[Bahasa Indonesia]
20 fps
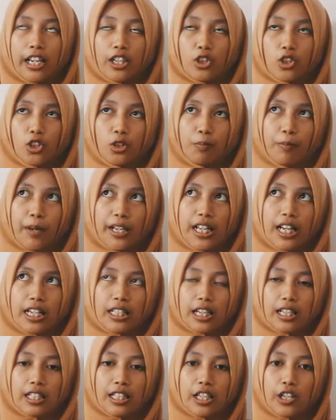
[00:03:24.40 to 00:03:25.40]
yaitu pada
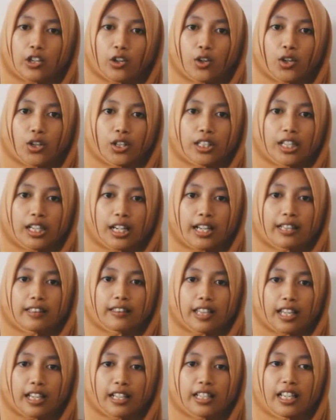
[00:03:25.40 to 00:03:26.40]
radio dengan
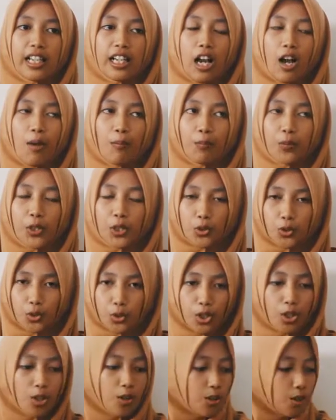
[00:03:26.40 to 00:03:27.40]
teknik
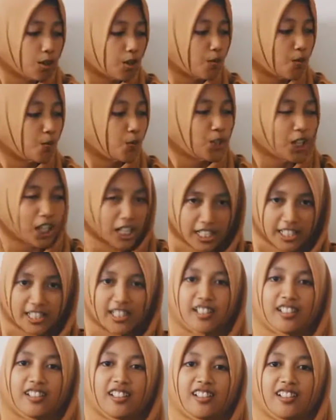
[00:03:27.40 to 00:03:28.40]
amplitude
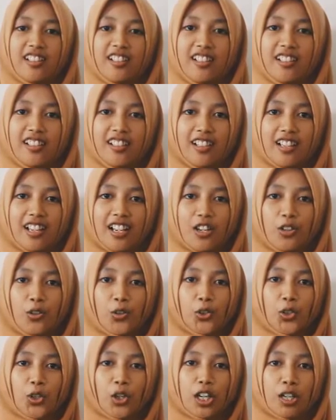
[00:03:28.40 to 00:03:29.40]
modulation.
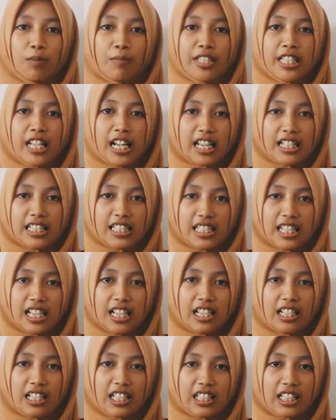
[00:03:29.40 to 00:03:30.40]
Untuk lebih
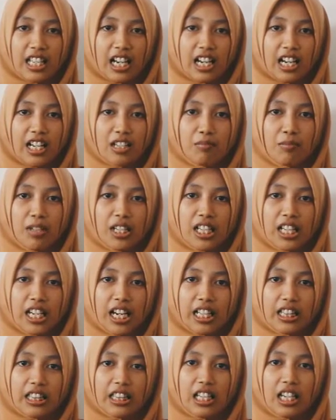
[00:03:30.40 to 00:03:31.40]
jelasnya, kita akan
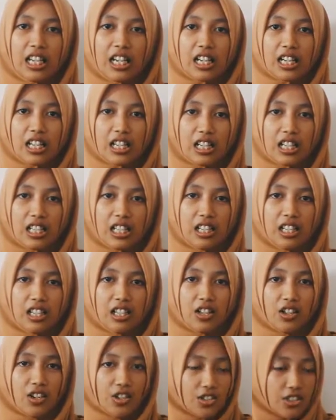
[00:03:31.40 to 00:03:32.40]
melihat ke
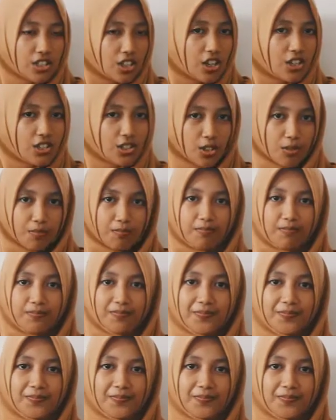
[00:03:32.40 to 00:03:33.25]
osiloskop